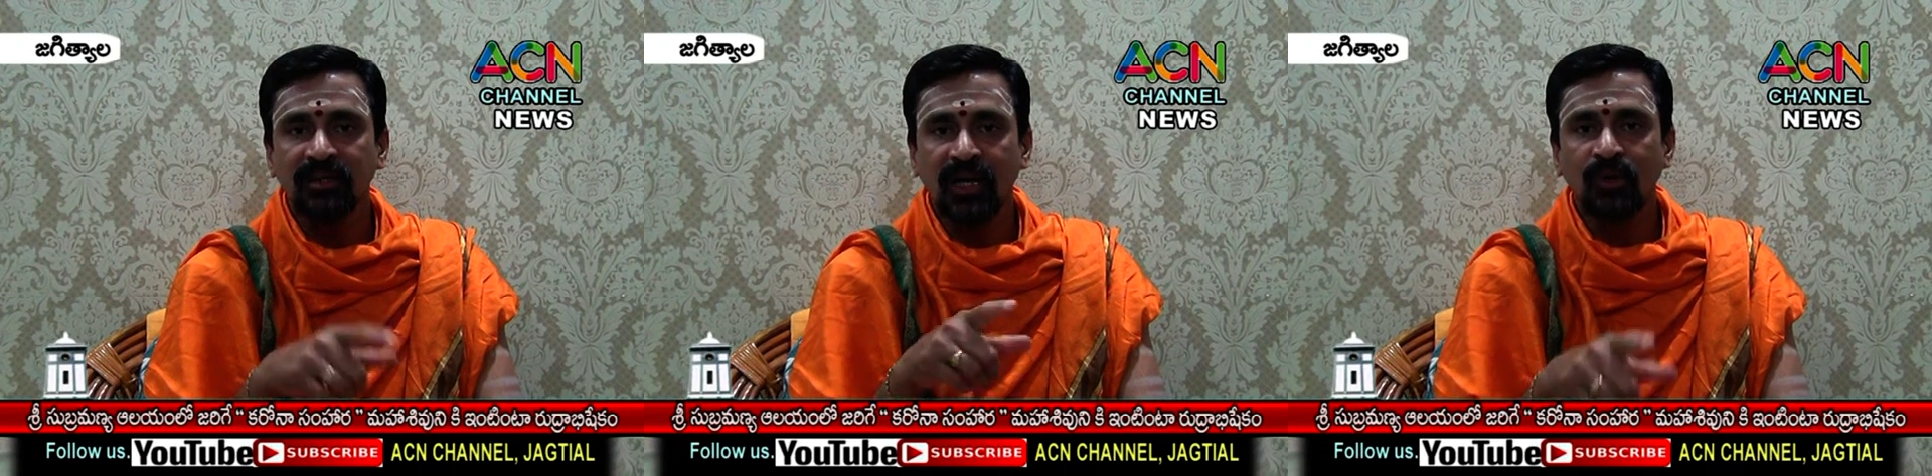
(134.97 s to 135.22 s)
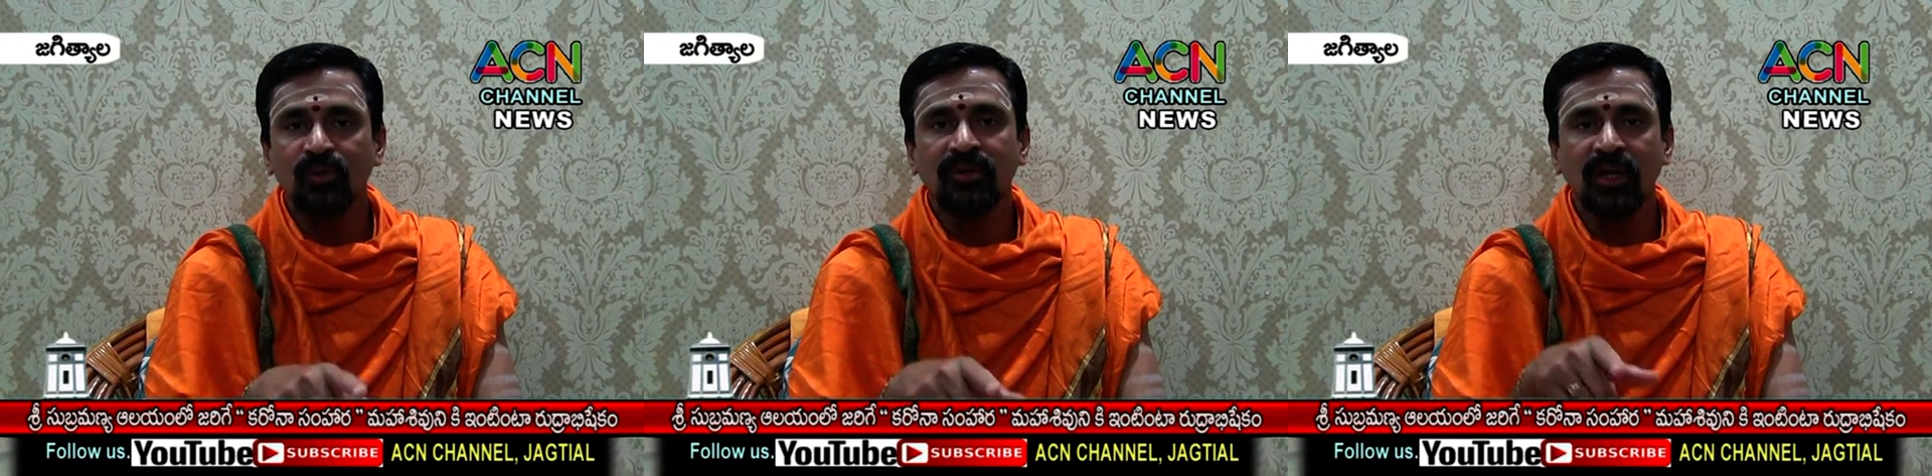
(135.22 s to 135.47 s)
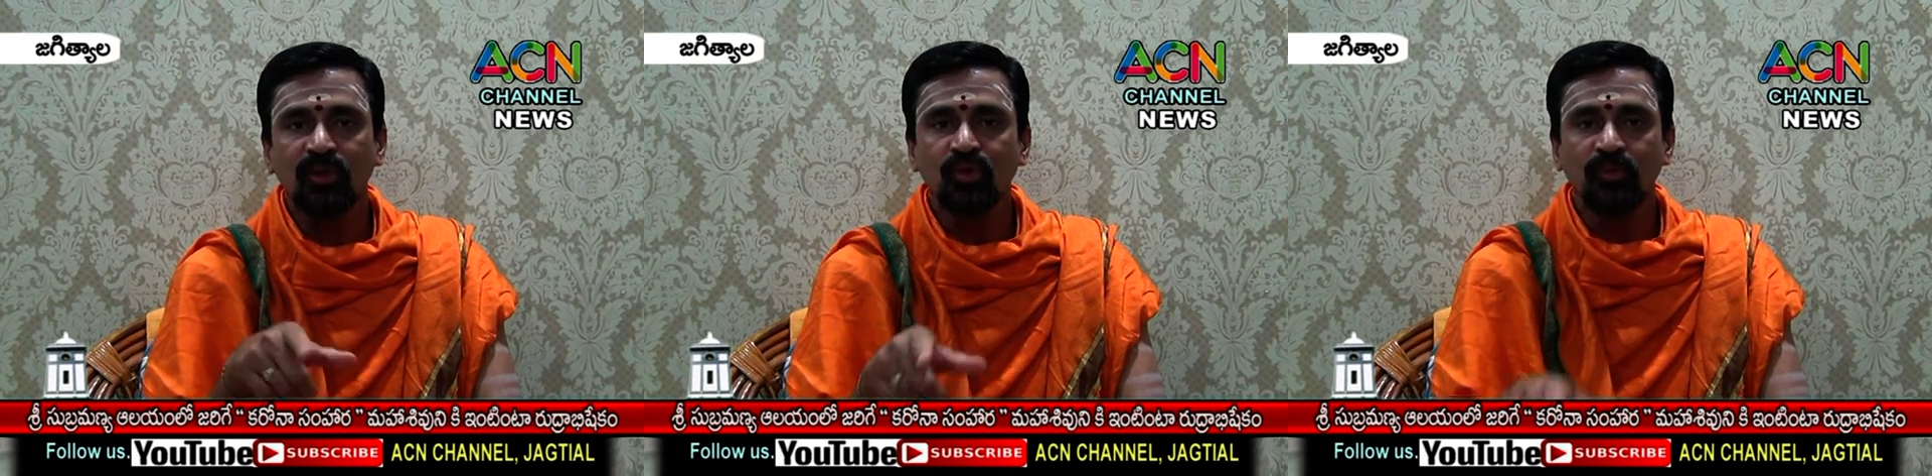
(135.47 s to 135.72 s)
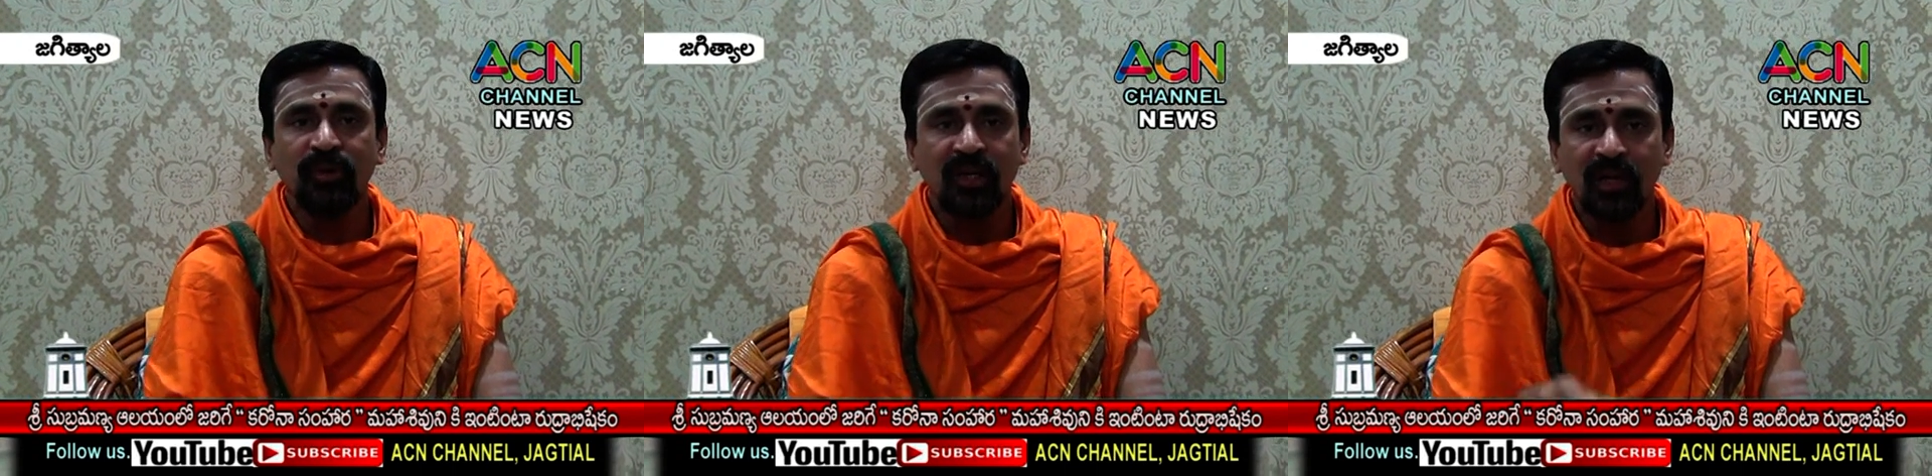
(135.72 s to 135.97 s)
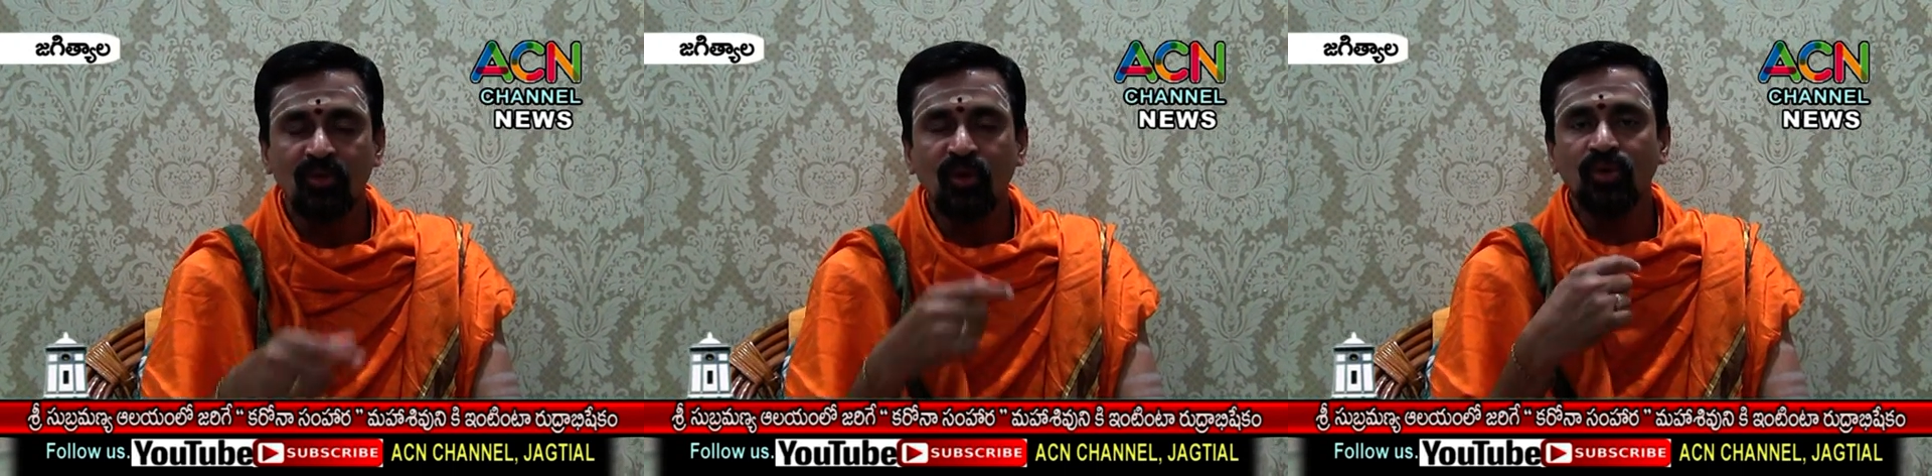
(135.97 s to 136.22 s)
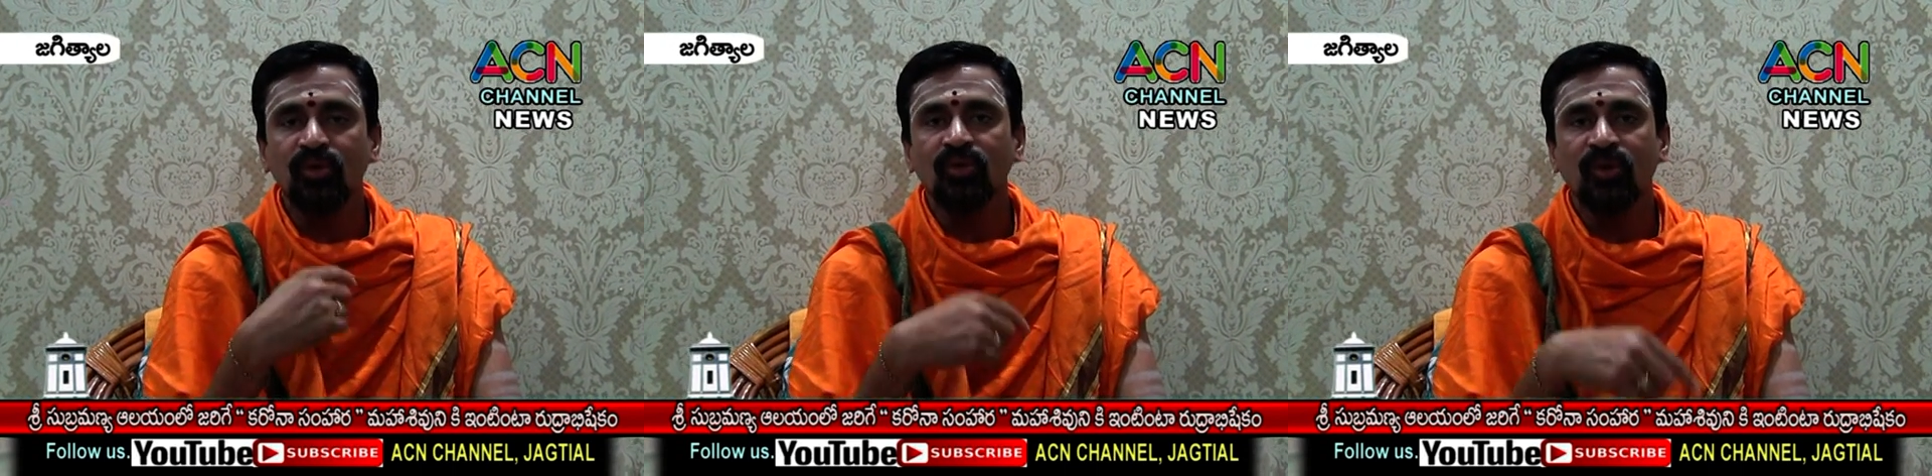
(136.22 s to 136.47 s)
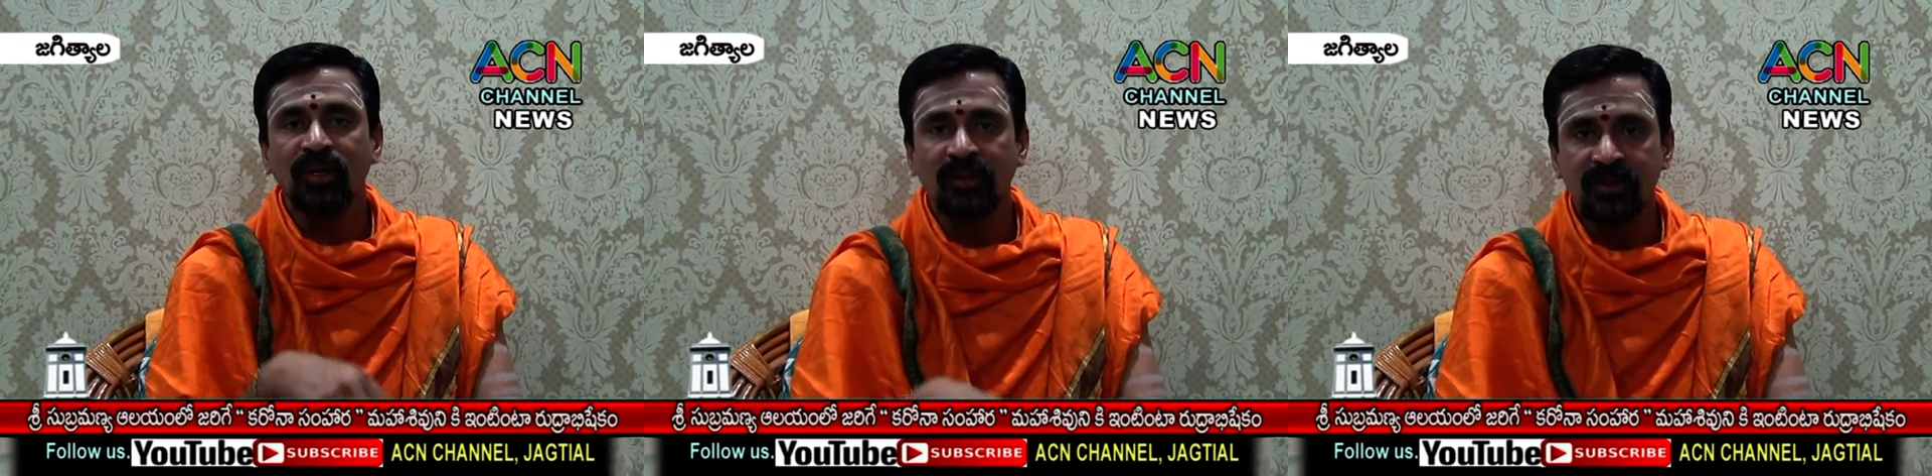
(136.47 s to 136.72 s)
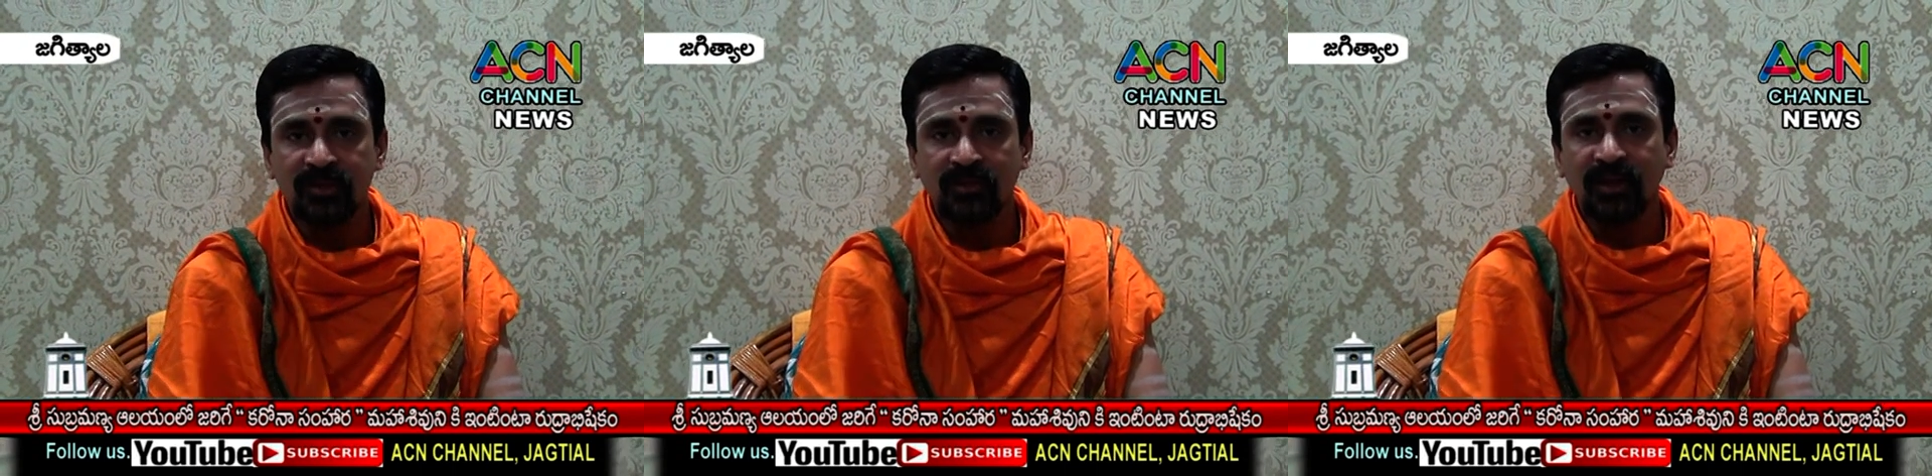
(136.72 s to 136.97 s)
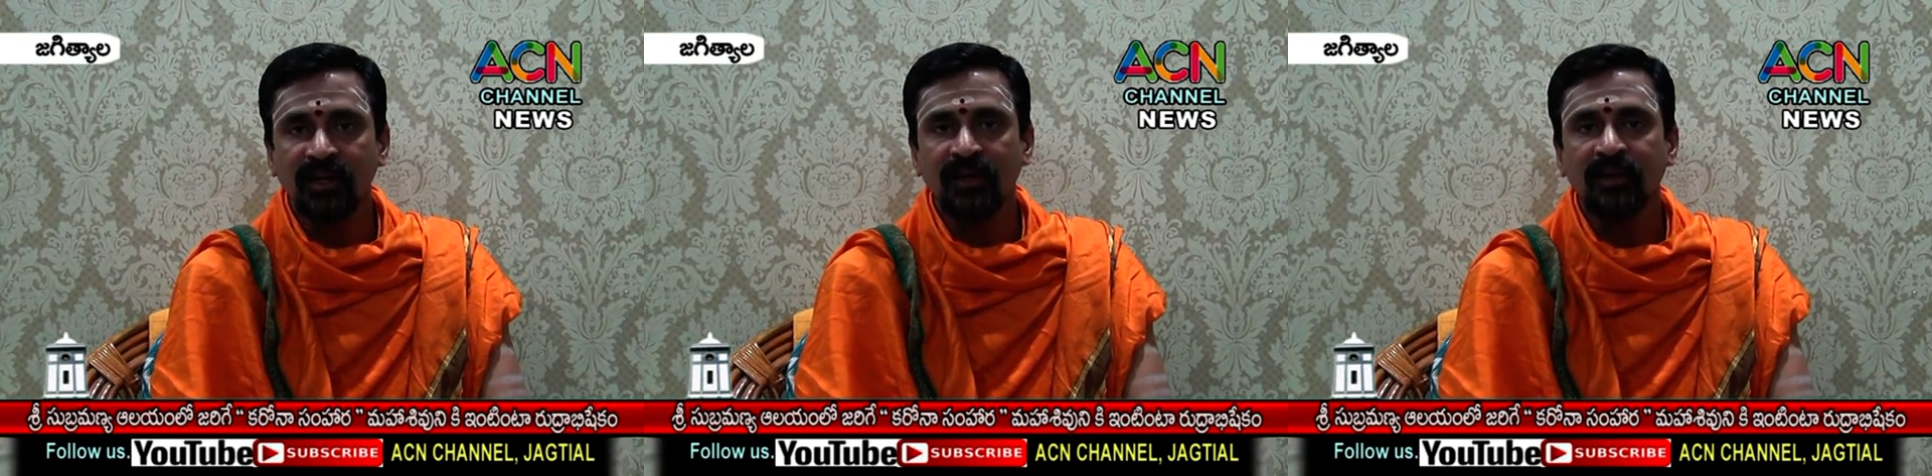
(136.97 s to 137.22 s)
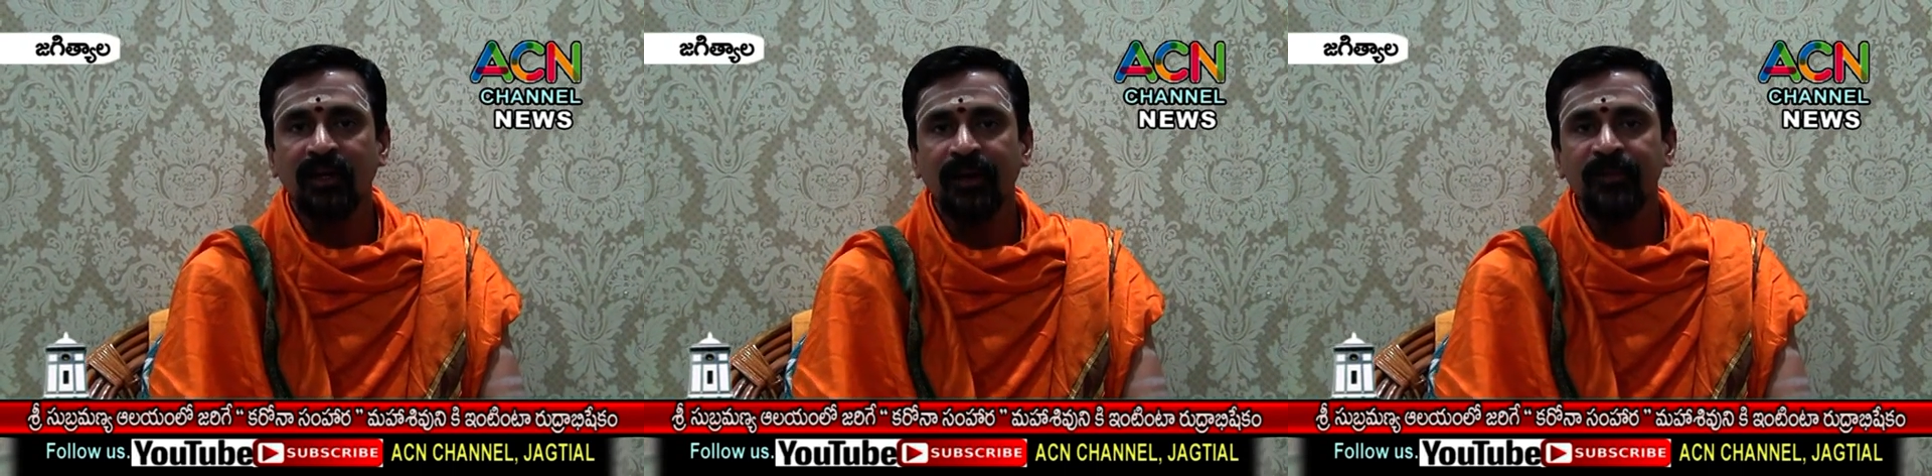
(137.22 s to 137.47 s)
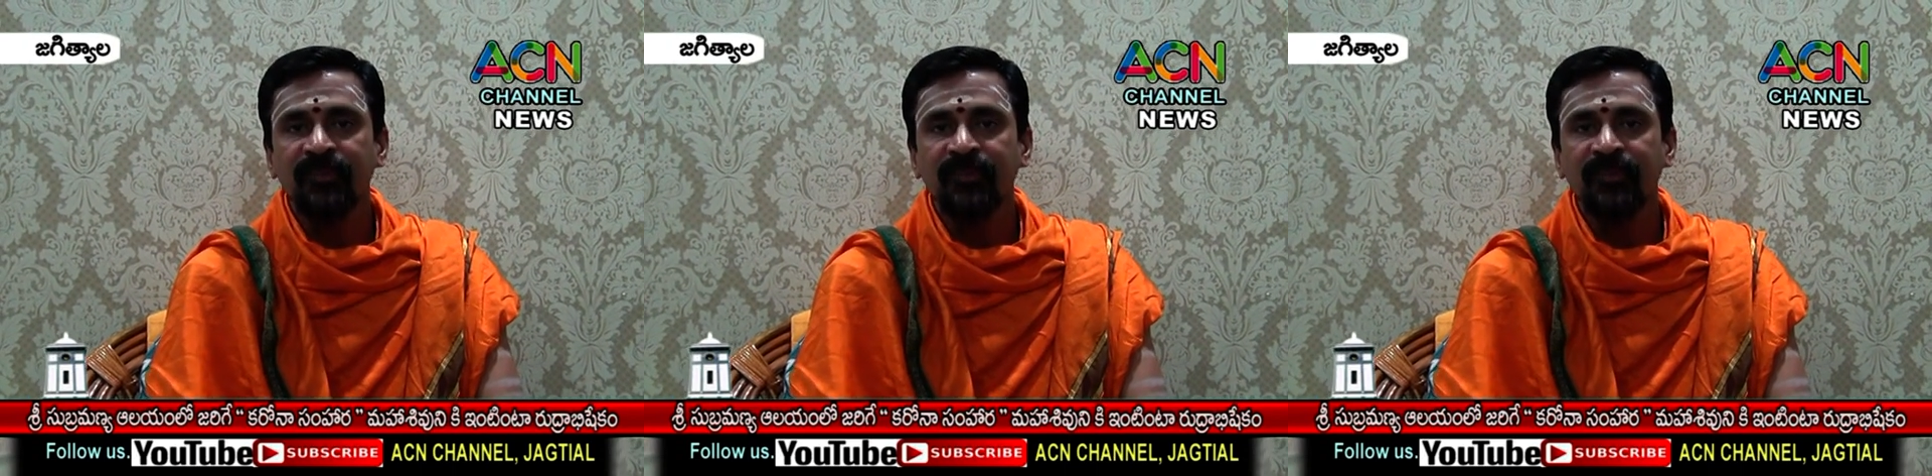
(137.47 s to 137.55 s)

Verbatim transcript: దగ్గుతే తుమ్మితే గొంతుతోటే వస్తుంది కనుక